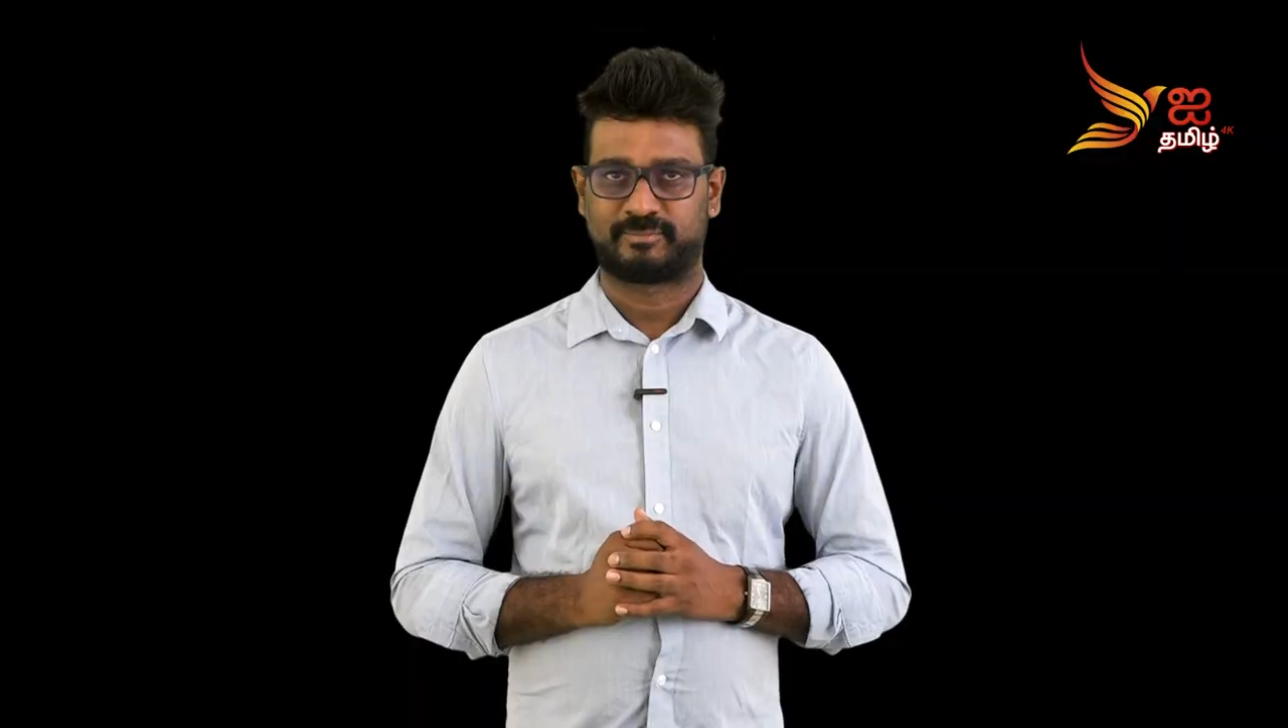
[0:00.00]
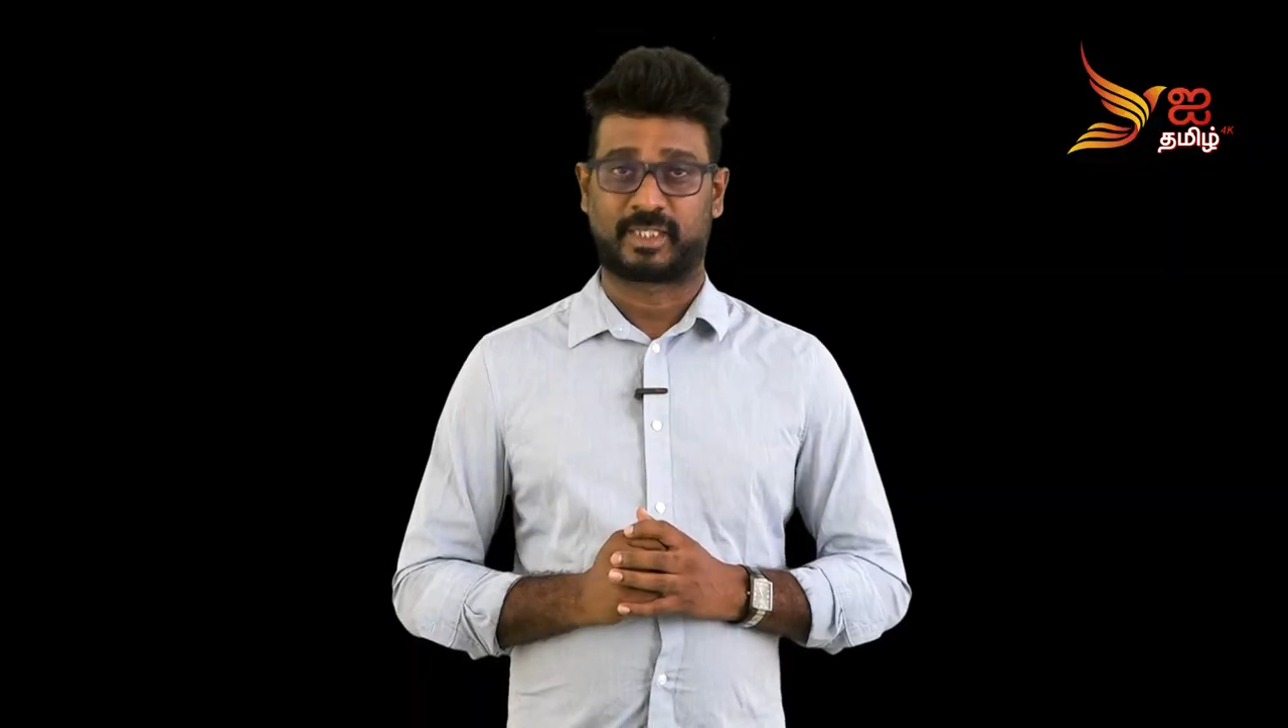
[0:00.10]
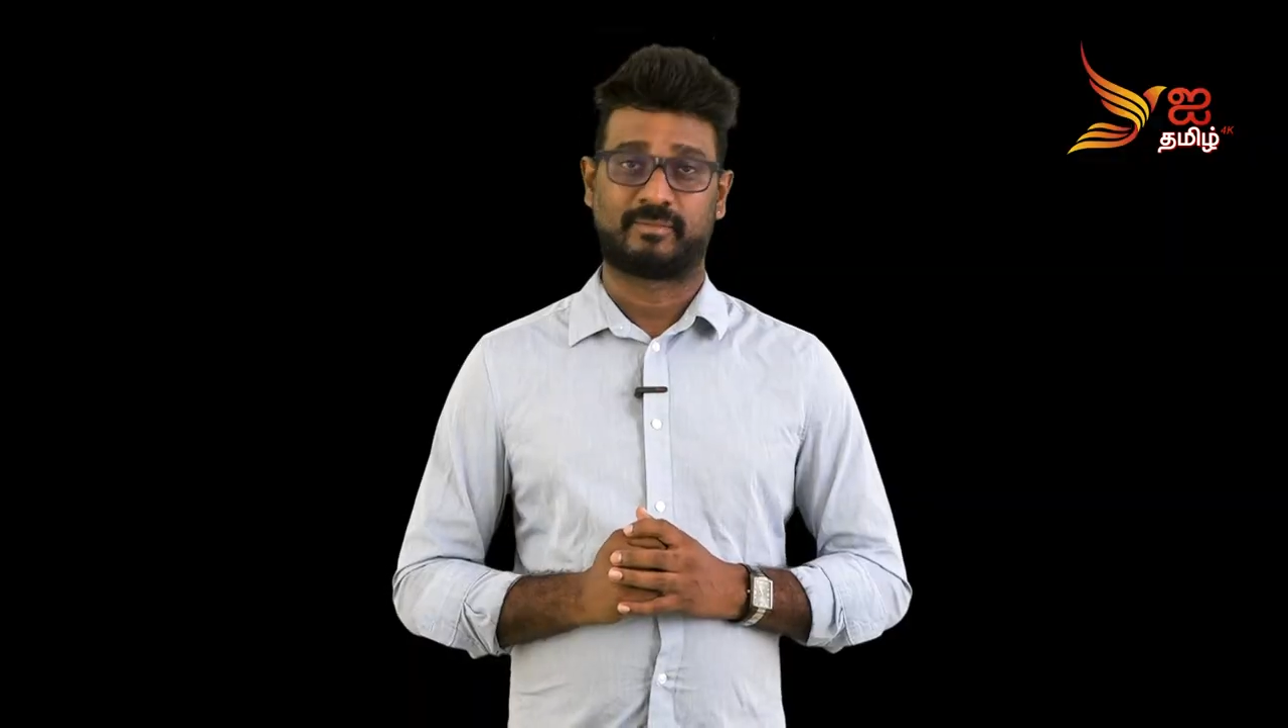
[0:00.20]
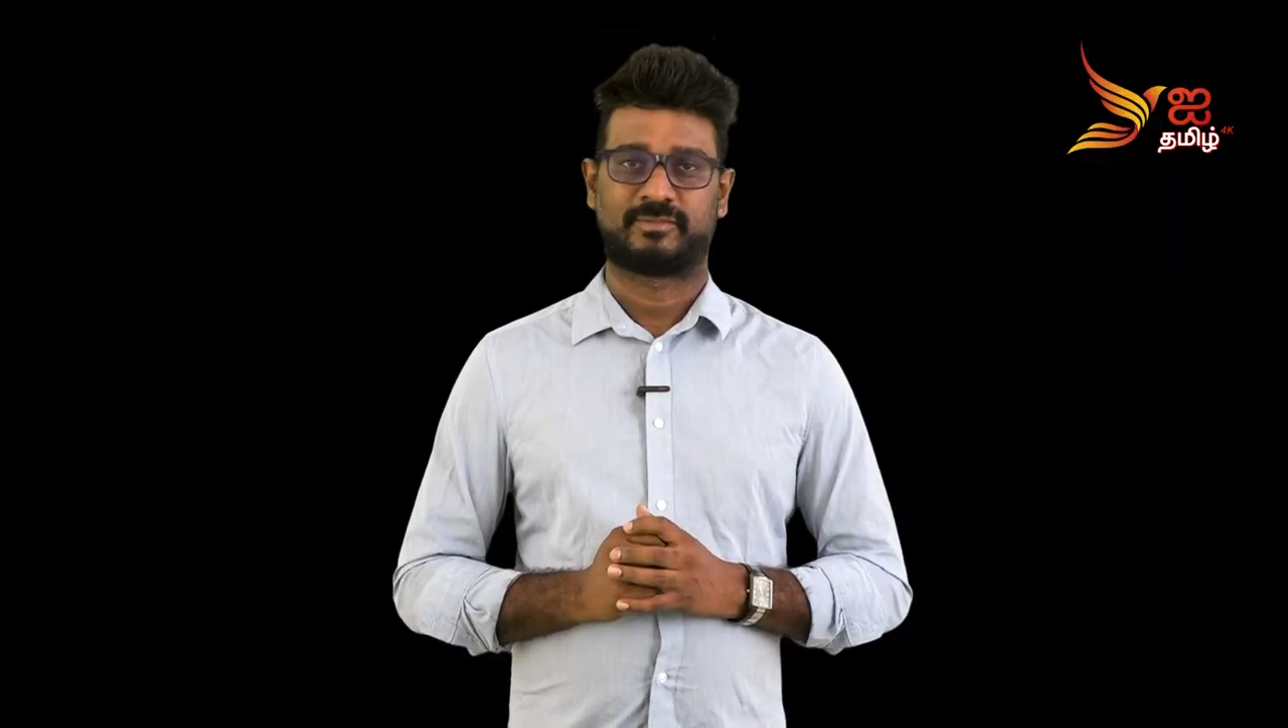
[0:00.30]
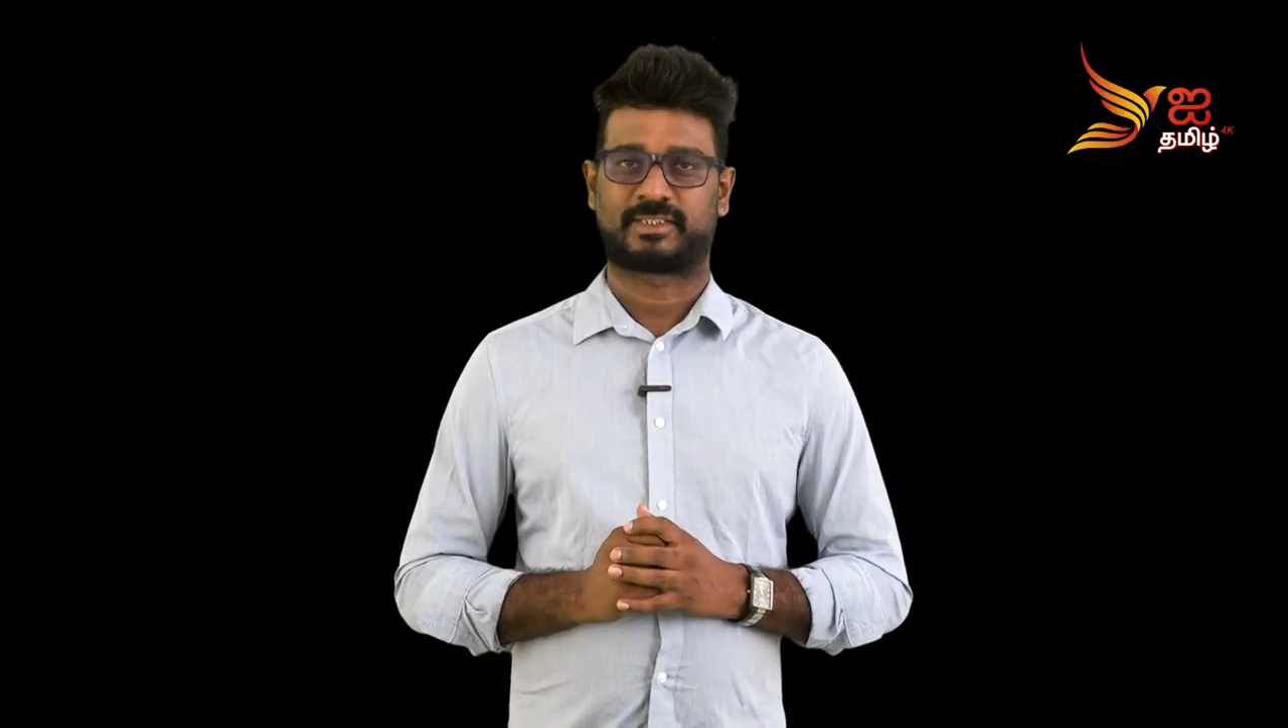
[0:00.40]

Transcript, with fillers: பெரும்